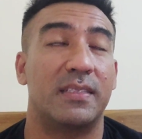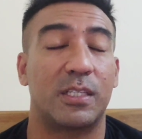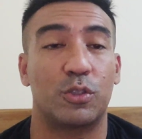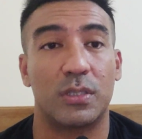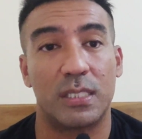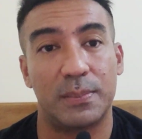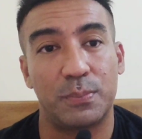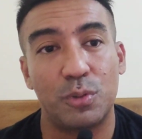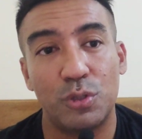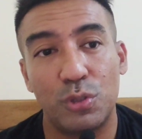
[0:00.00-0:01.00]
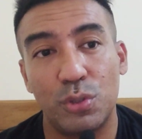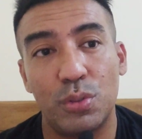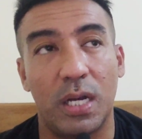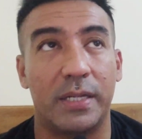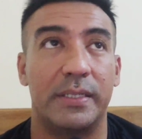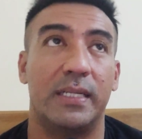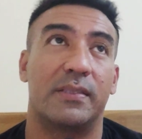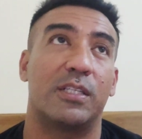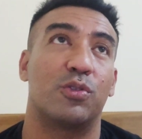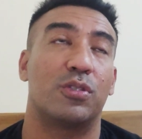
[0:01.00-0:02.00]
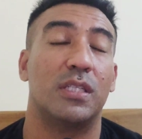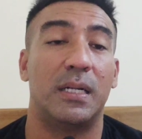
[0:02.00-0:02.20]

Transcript: 160, ada yang 180,